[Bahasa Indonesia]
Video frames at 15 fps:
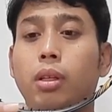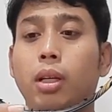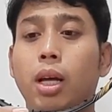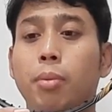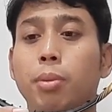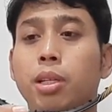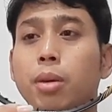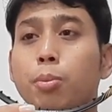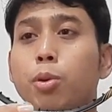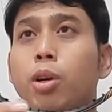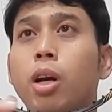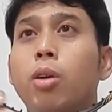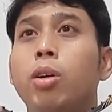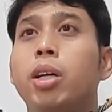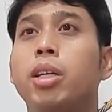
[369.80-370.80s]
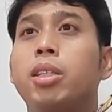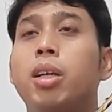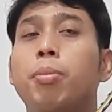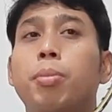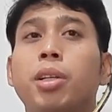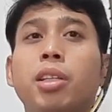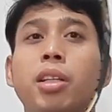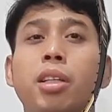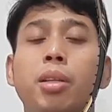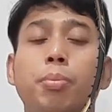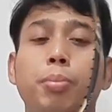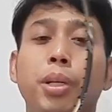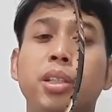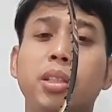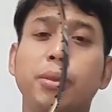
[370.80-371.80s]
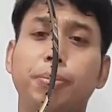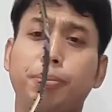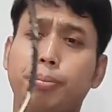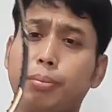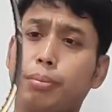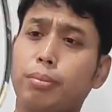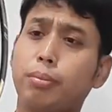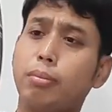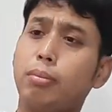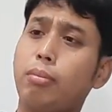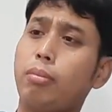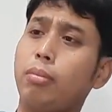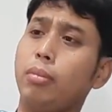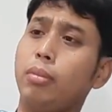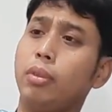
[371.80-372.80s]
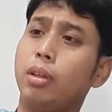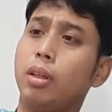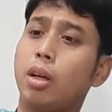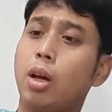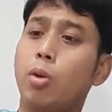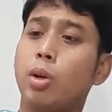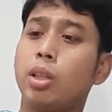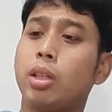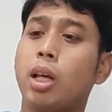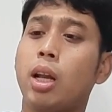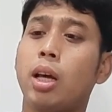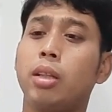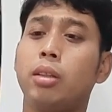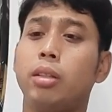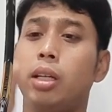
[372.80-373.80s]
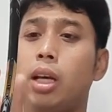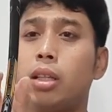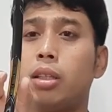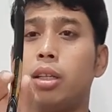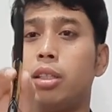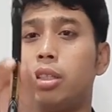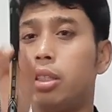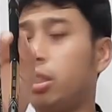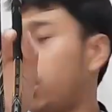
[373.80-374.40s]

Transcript: nah meskipun kalau dari samping sini tipis kalau kita lihat dari sini